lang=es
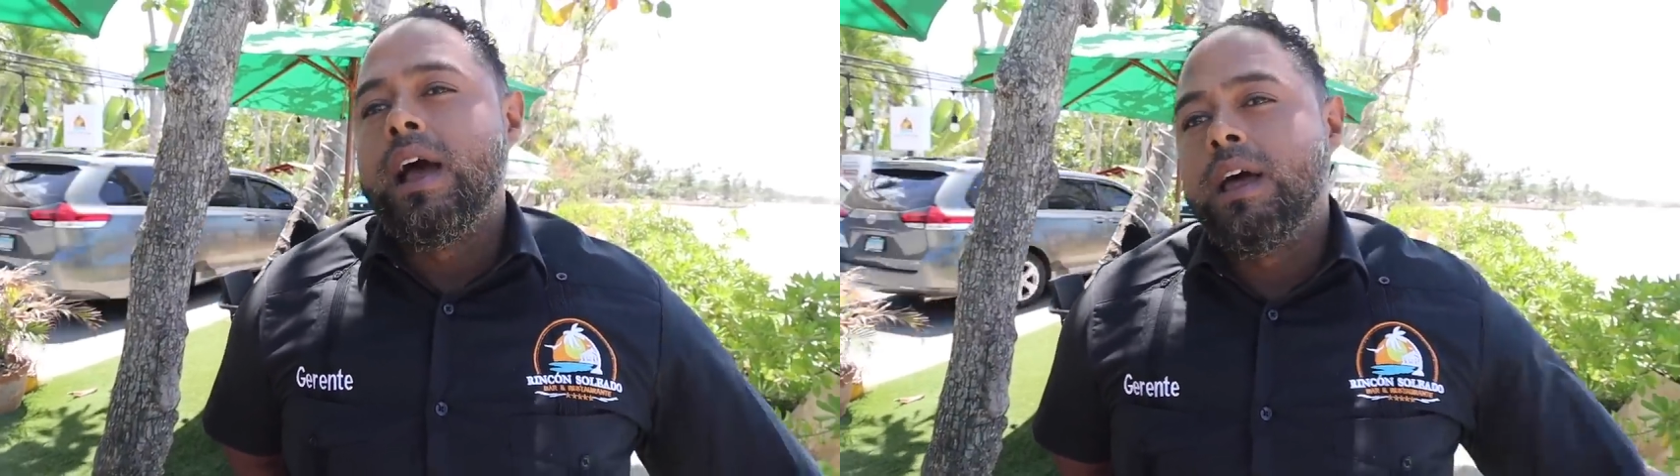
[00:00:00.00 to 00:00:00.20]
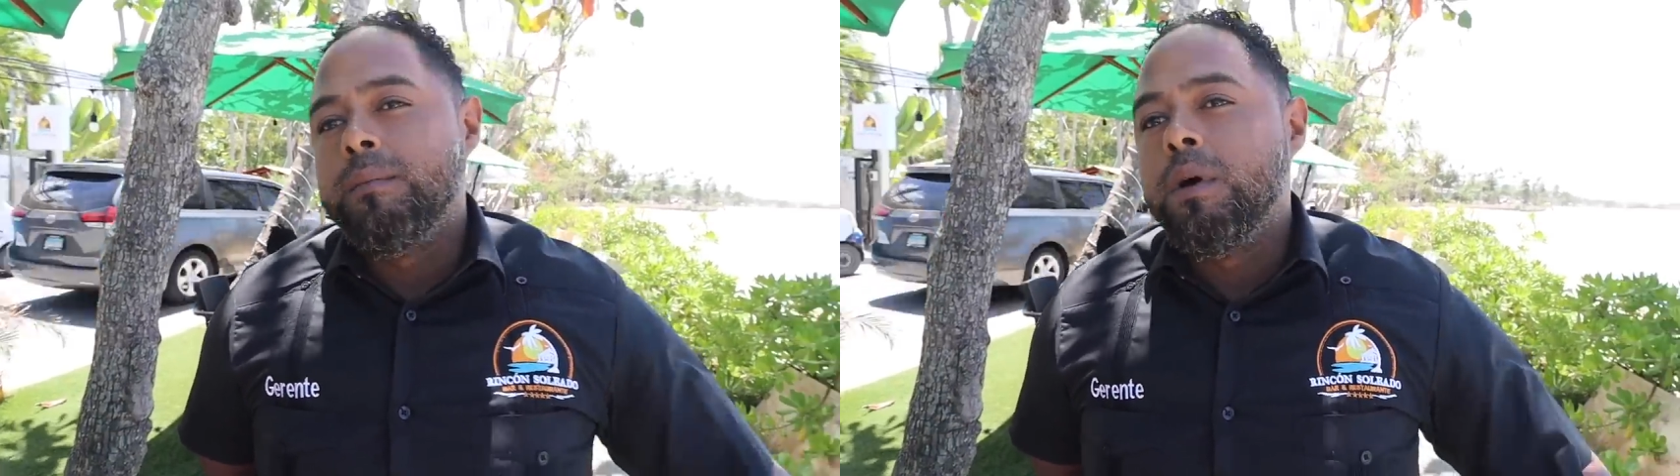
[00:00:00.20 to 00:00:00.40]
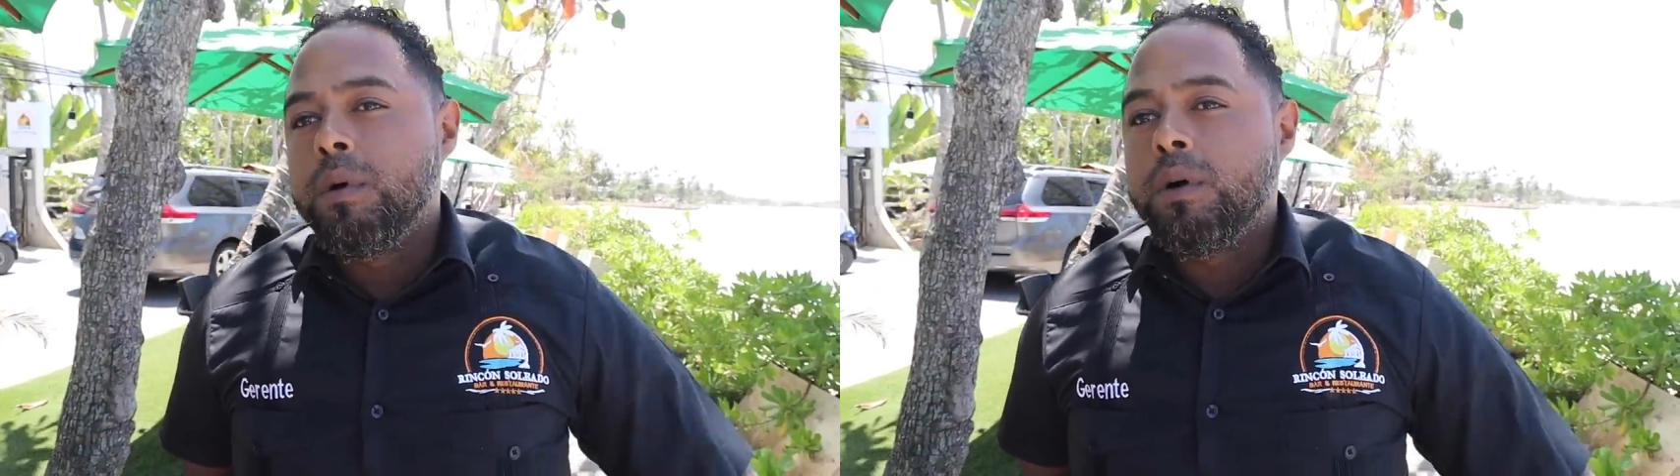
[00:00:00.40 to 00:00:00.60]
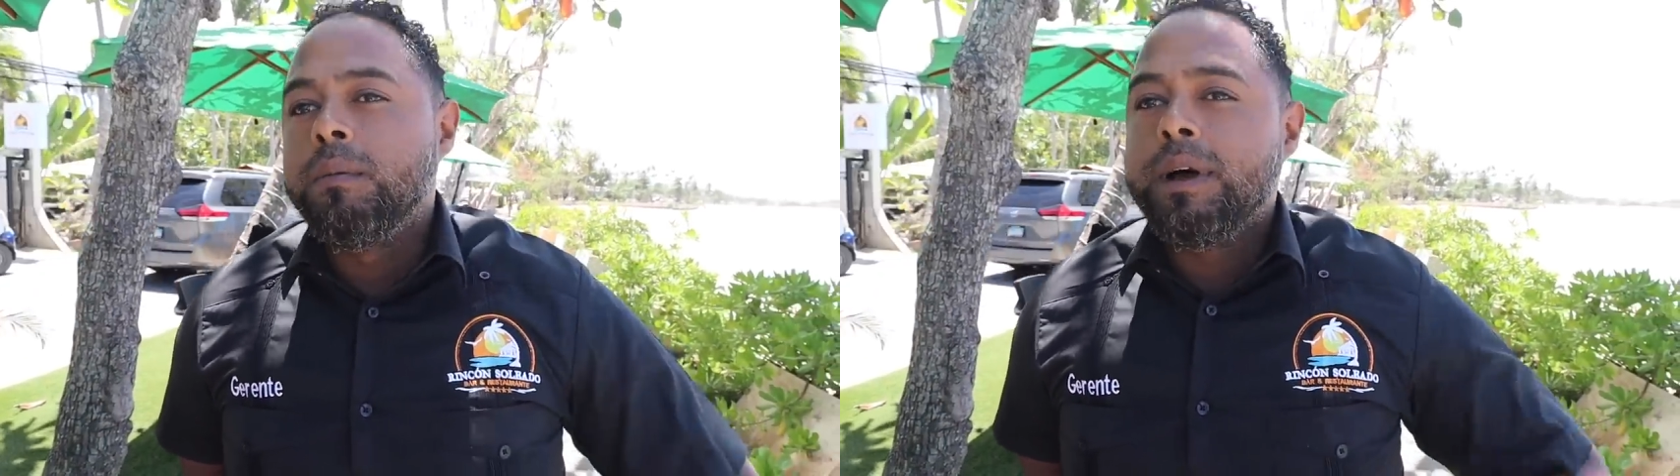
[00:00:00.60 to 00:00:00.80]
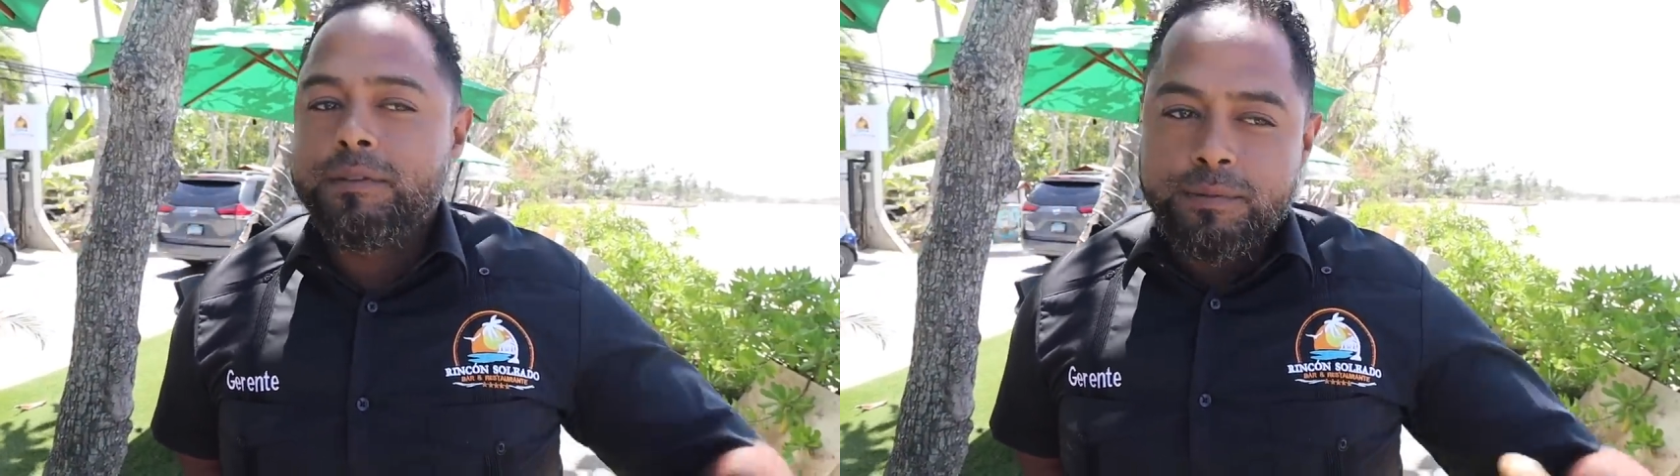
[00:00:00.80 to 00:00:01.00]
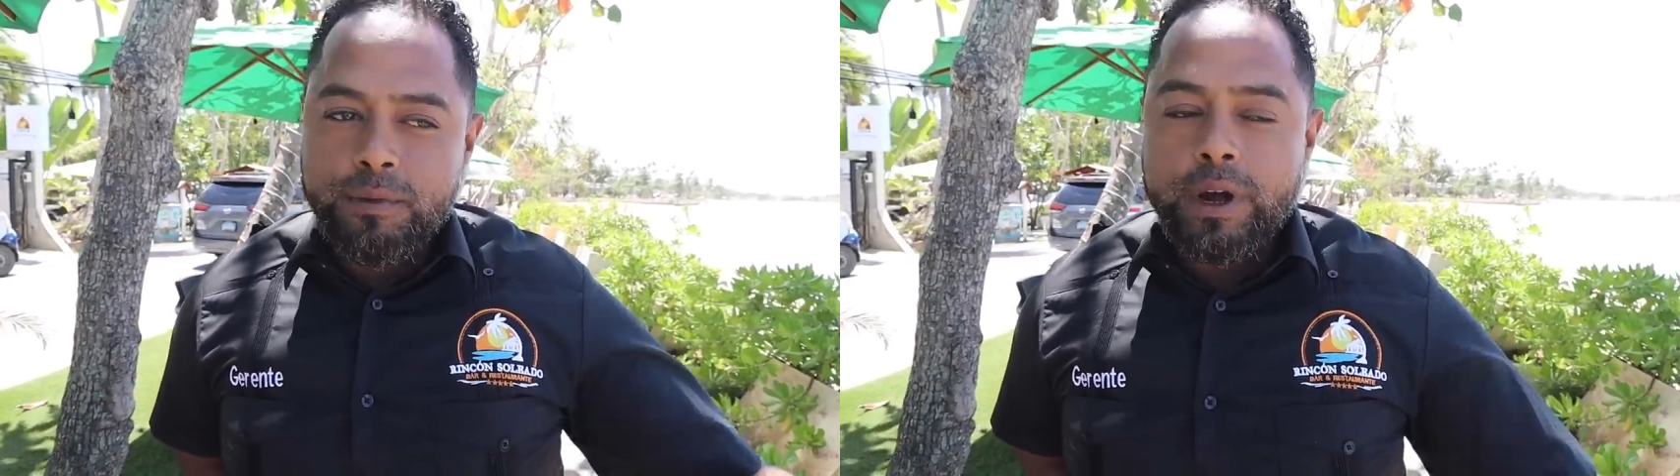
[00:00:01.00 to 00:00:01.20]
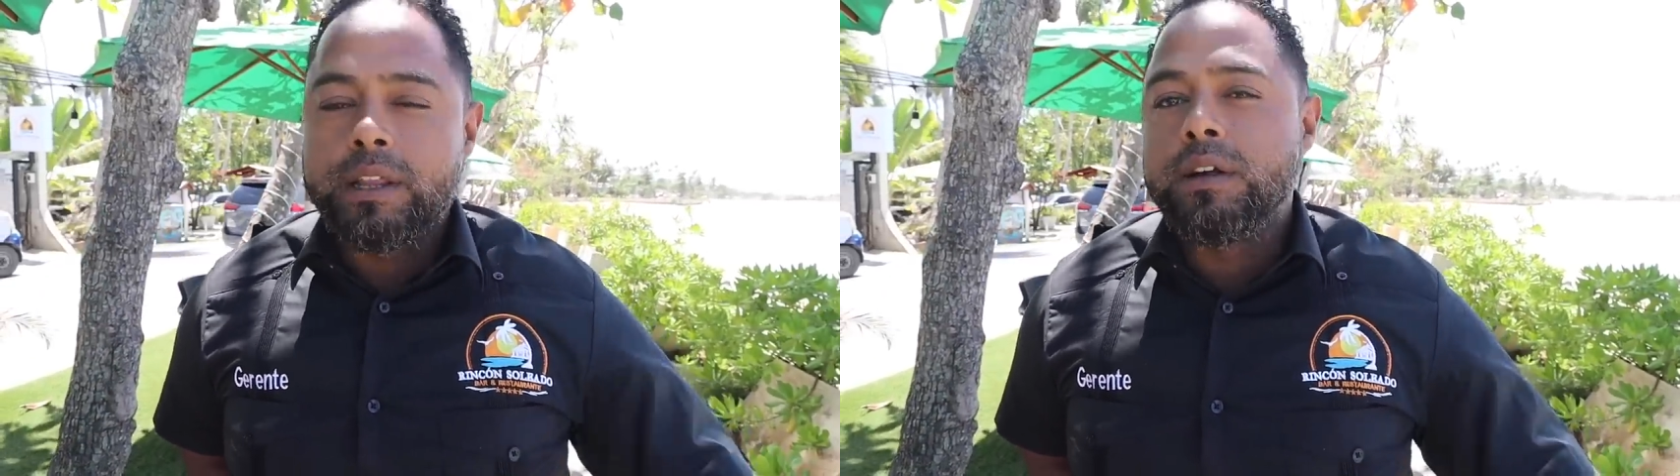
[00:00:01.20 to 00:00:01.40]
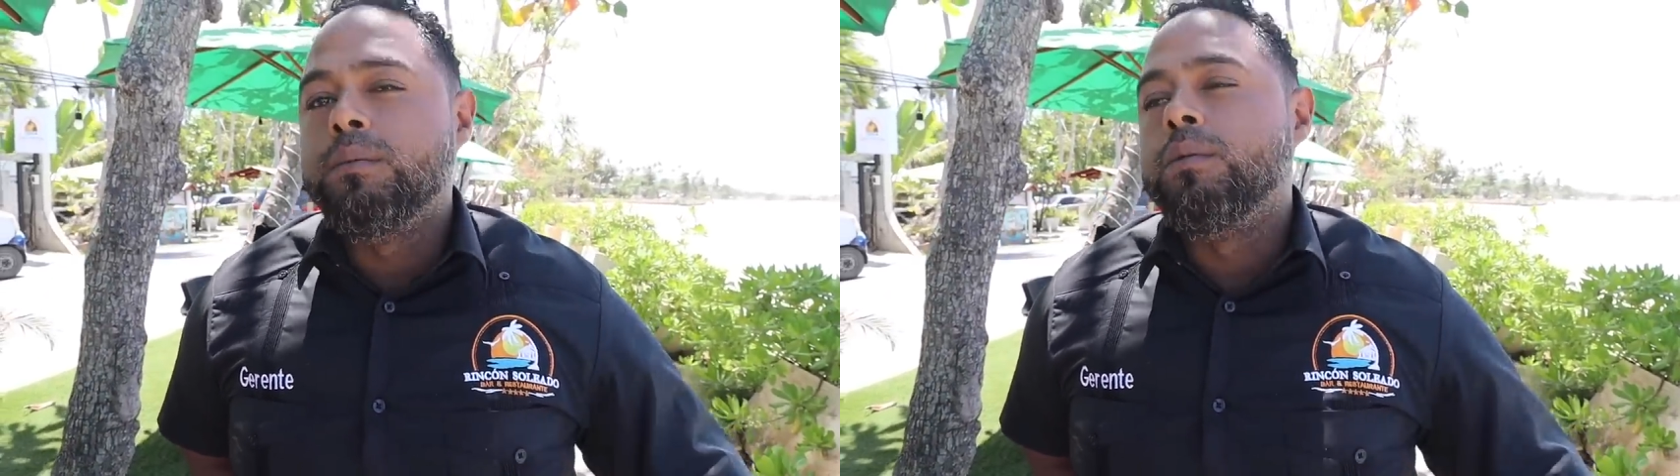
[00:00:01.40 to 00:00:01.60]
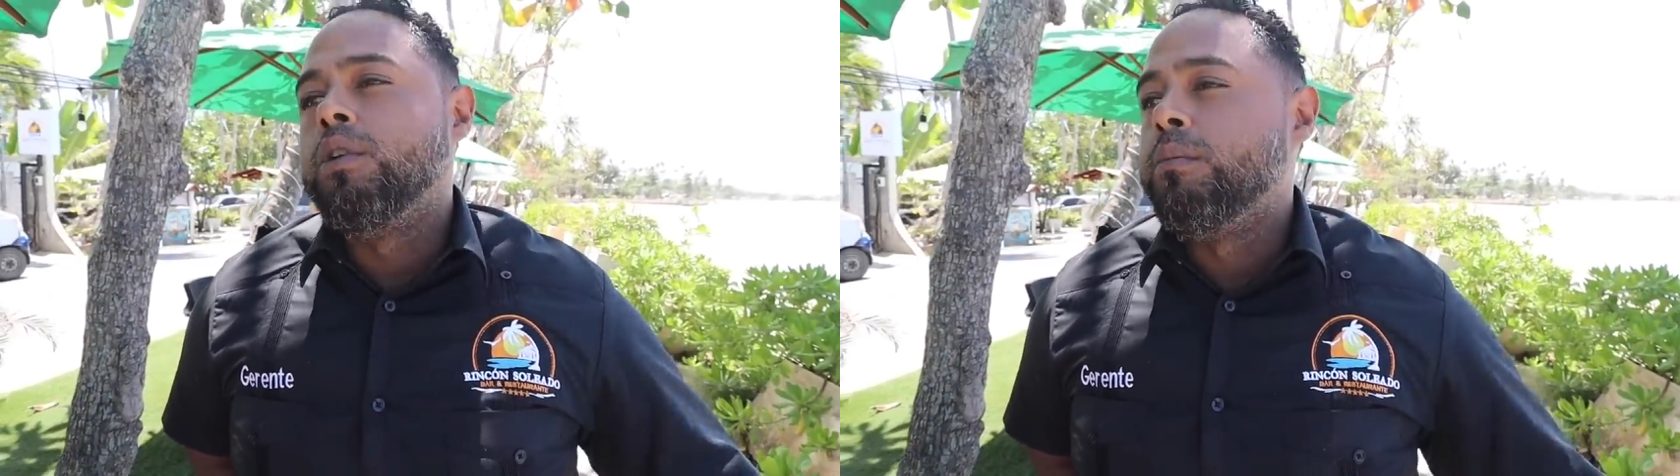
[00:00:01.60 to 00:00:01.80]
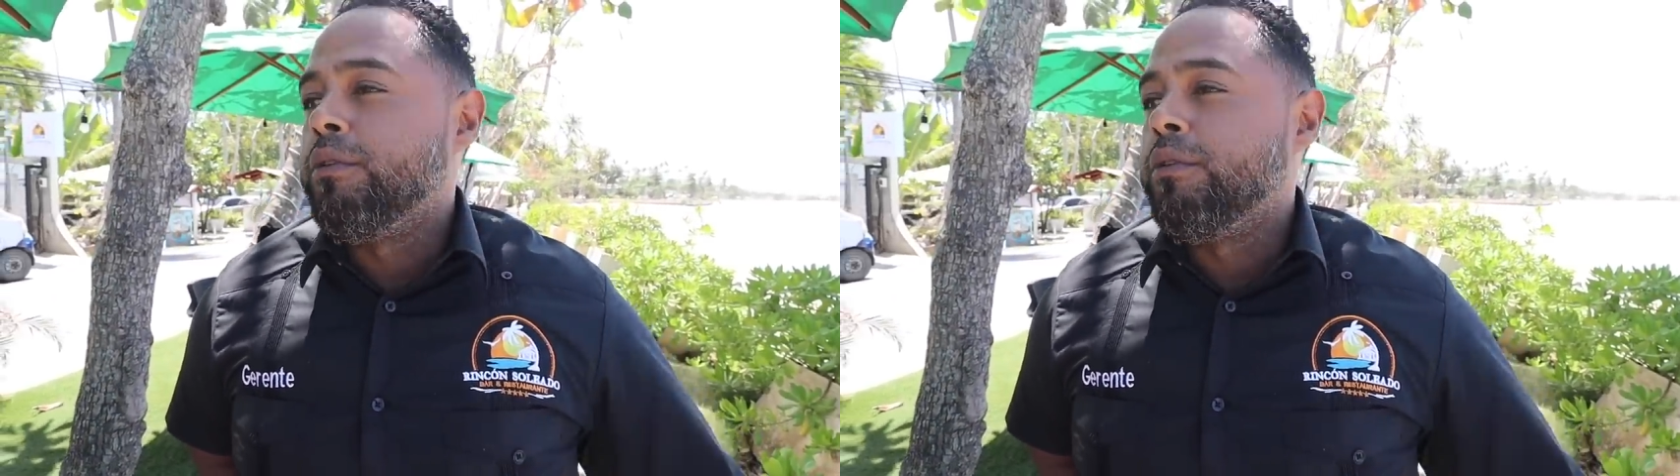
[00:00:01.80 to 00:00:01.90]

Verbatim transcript: además un poco más fuerte como los